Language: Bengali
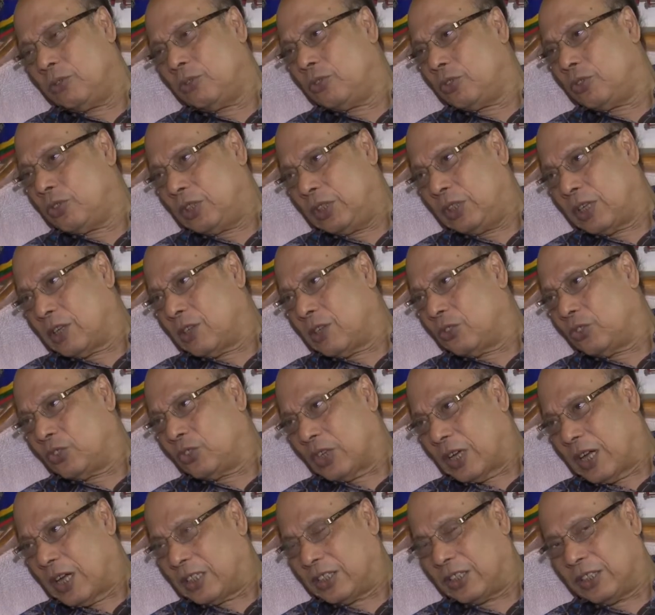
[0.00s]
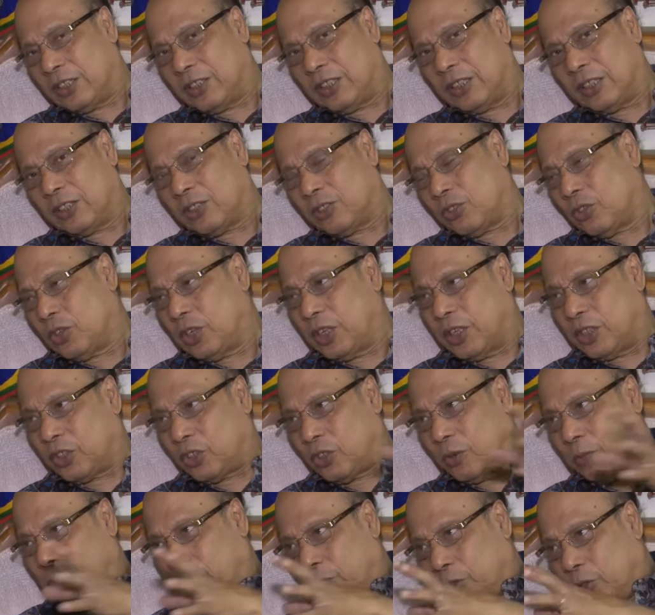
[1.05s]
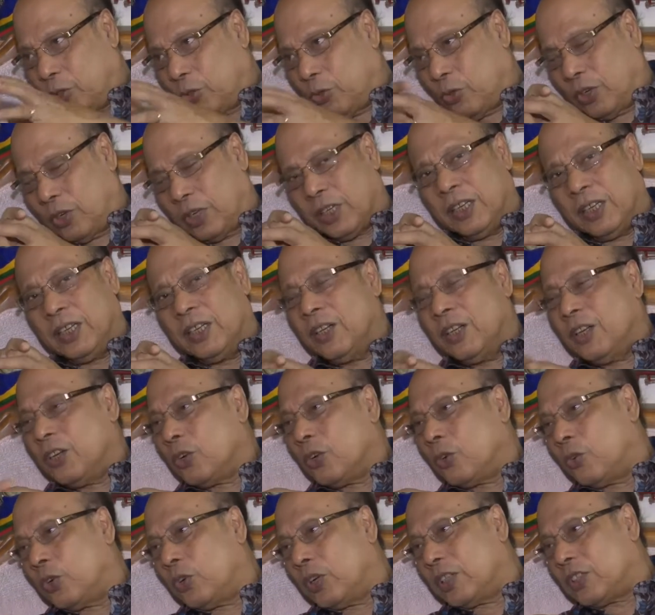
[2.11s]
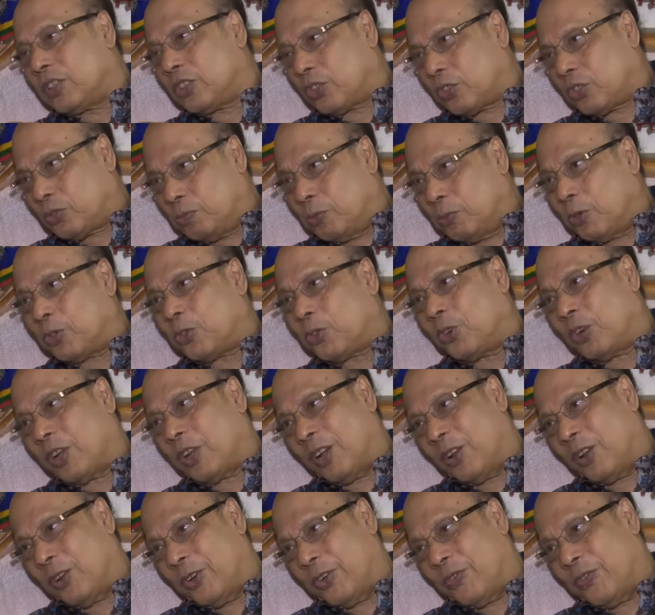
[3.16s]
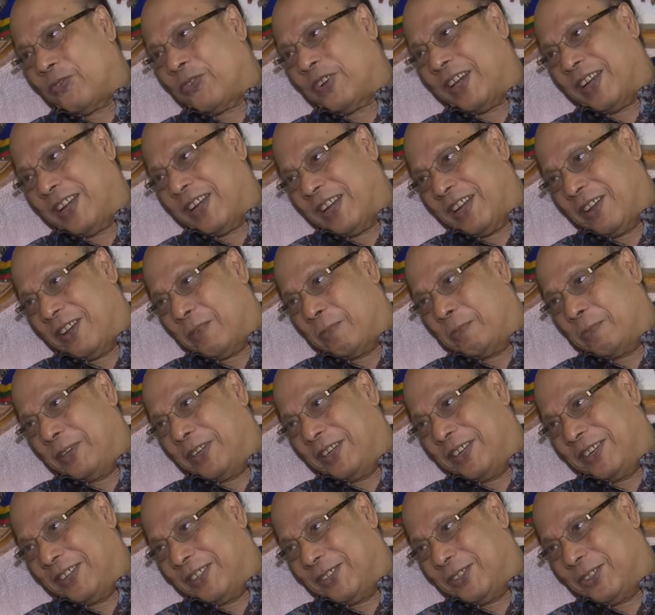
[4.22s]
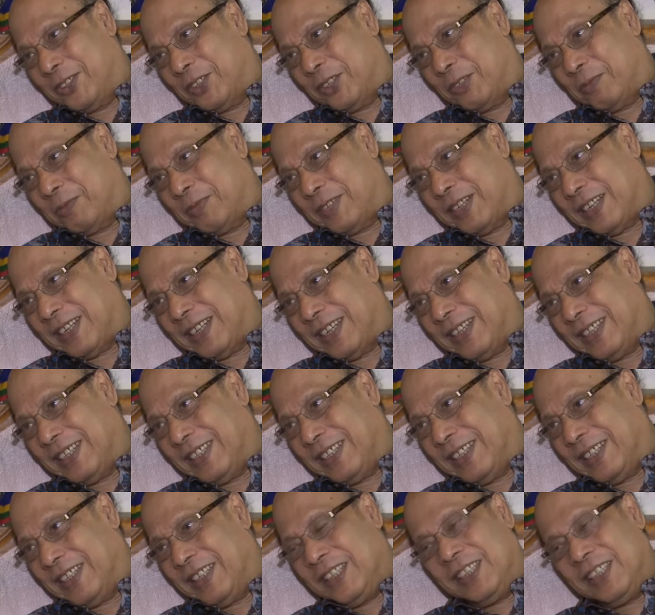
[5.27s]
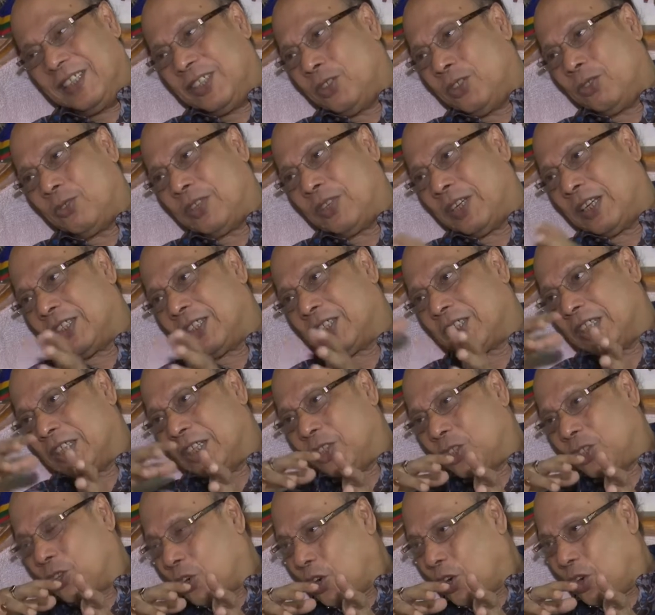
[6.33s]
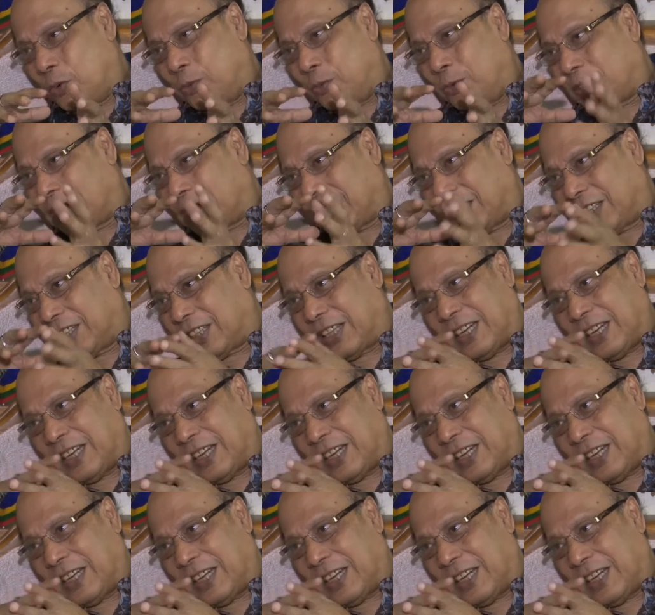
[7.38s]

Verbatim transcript: ইউজিসি এখন যা সিদ্ধান্ত নেয় সব কিছু করে করে মন্ত্রণালয় ফাইনাল অপিনিয়নের জন্য সুতরাং সেই সক্ষমতা